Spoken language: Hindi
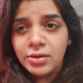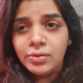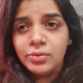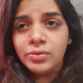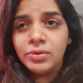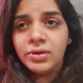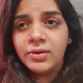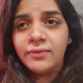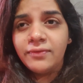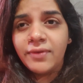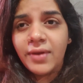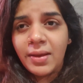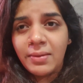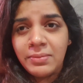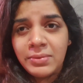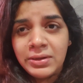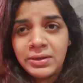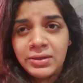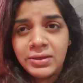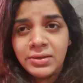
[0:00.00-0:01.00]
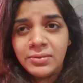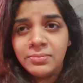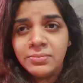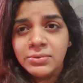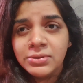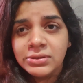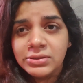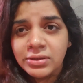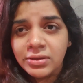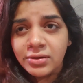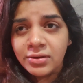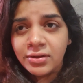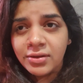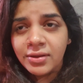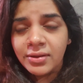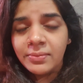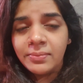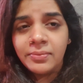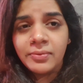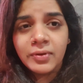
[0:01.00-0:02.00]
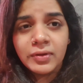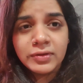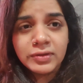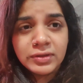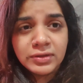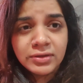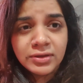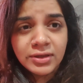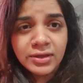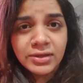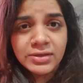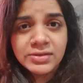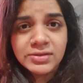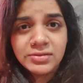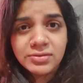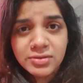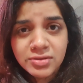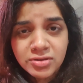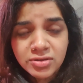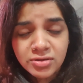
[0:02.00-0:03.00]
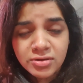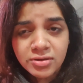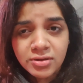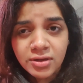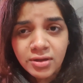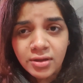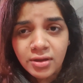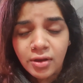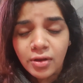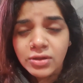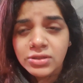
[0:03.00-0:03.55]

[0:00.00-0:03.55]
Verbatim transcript: उनकी फैमिली के मदर के ब्रदर के सिस्टर के